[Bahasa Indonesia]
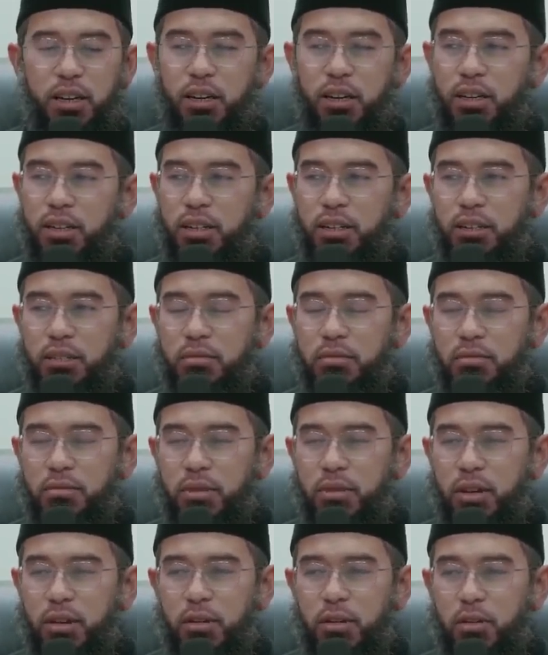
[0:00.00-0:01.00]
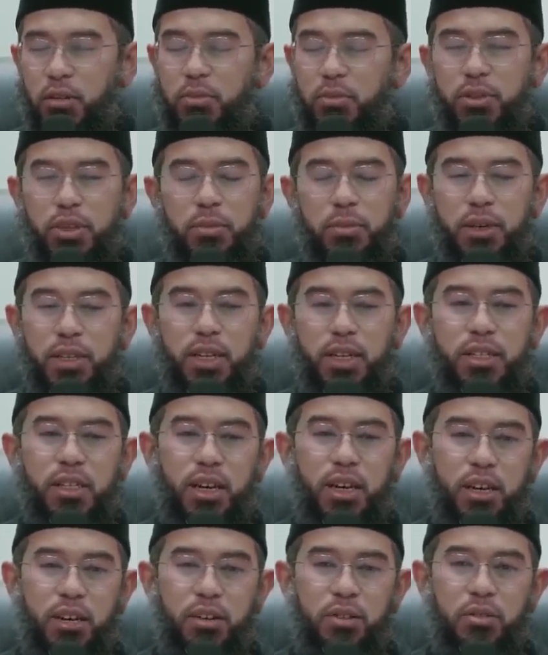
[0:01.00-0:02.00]
ada Allah punya banyak
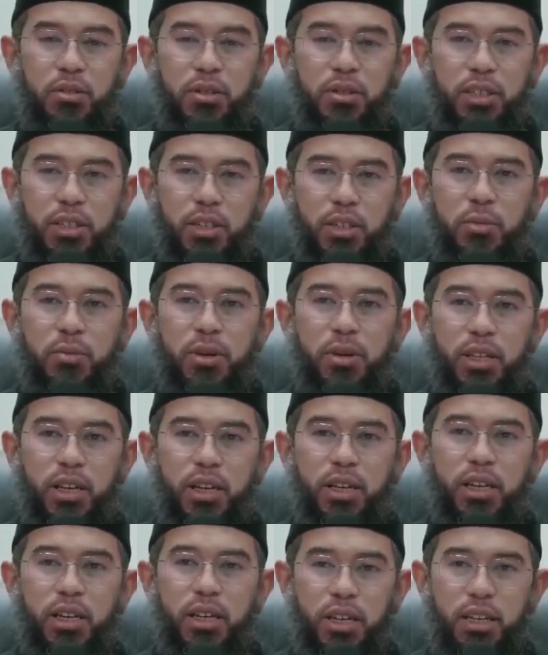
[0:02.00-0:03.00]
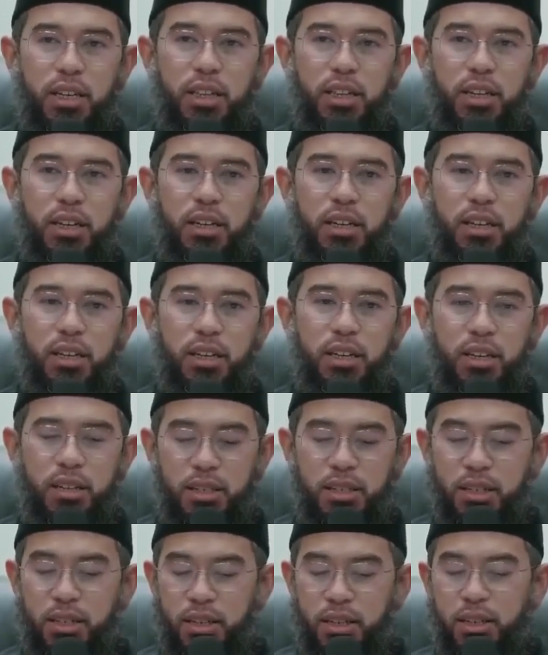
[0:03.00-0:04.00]
cara kok menjawab pertanyaan kita.
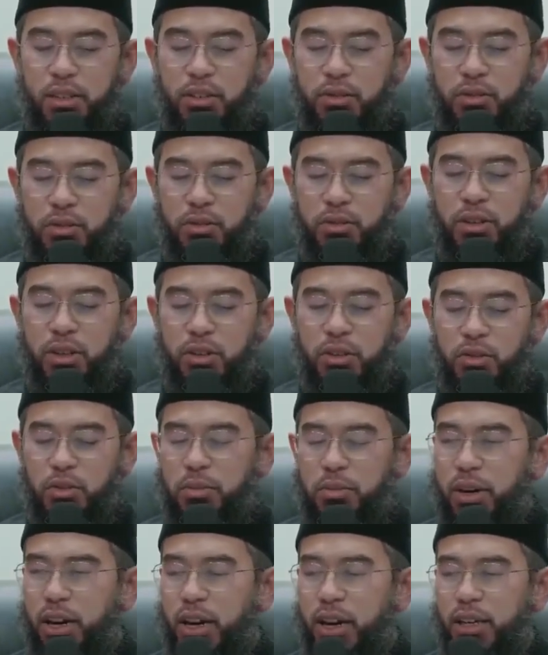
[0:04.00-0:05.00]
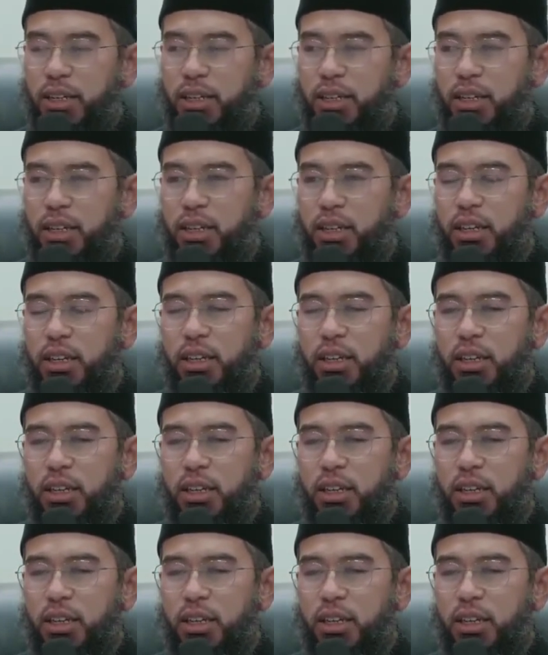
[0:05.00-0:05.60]
Asal kita jujur dan coba lagi.